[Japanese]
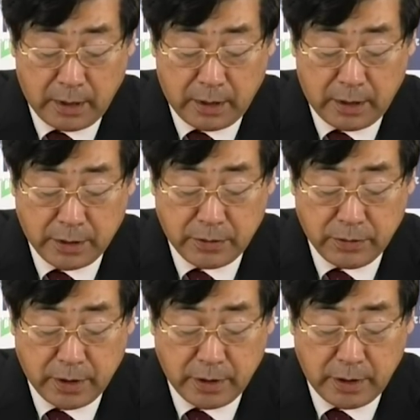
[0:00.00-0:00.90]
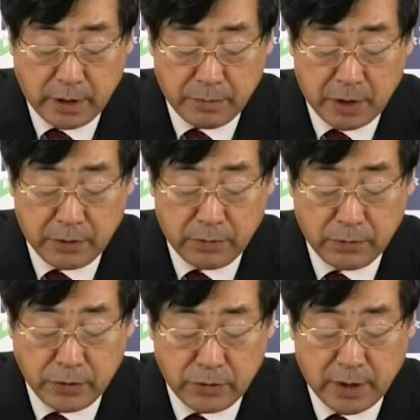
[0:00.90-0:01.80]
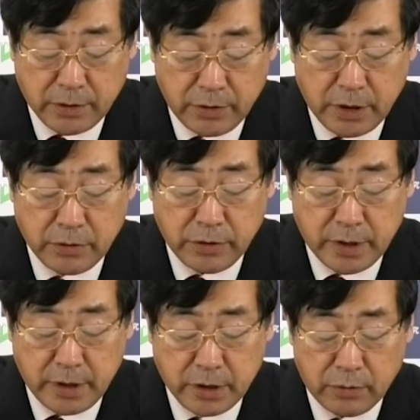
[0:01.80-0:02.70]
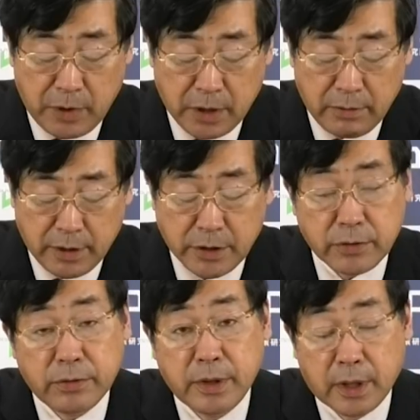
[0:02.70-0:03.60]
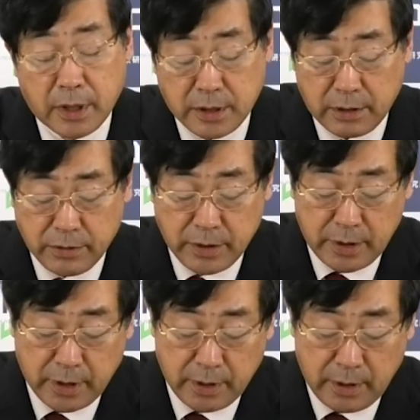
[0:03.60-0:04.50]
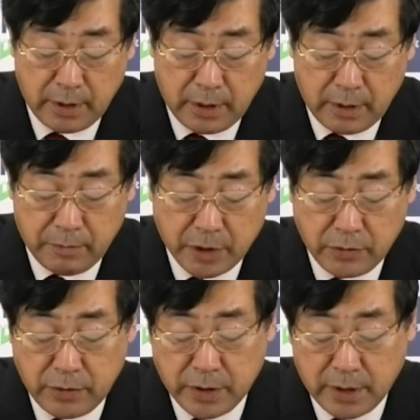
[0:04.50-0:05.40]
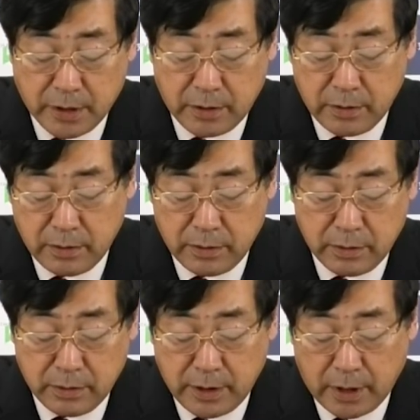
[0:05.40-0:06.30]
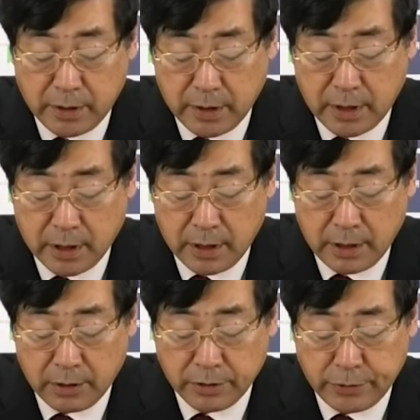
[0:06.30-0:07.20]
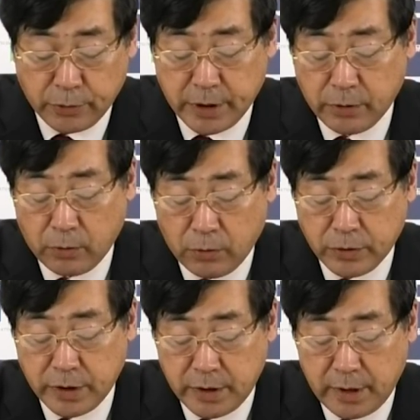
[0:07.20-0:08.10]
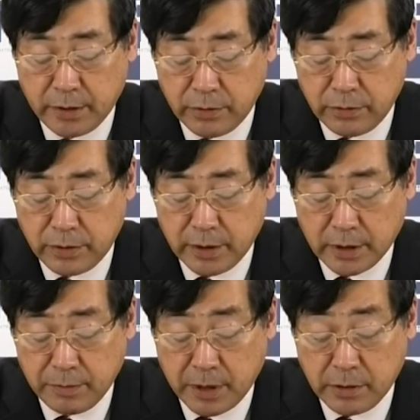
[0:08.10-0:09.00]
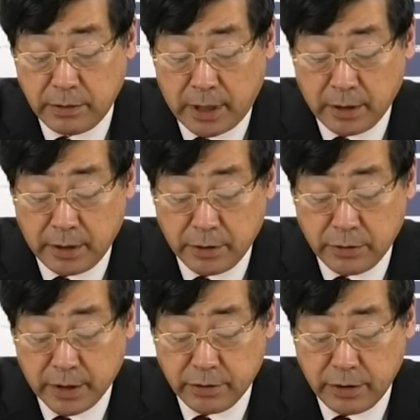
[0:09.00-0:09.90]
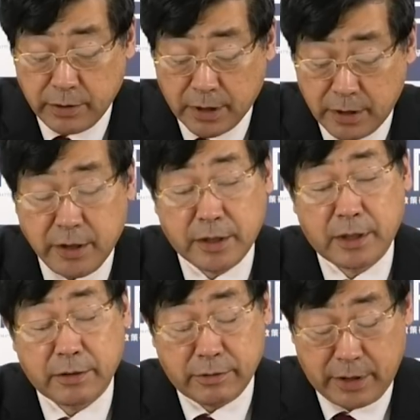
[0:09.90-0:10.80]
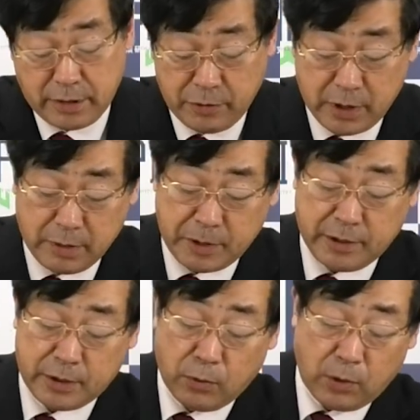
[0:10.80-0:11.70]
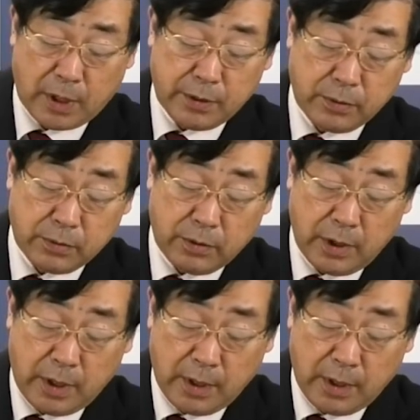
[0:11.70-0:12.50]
えー、衆議院任期満了の10月21日の間際で衆院解散して、まあ、11月に入ってから総選挙を公示して、11月末ぐらいに、11月28日なんていう説も出てますが、投開票と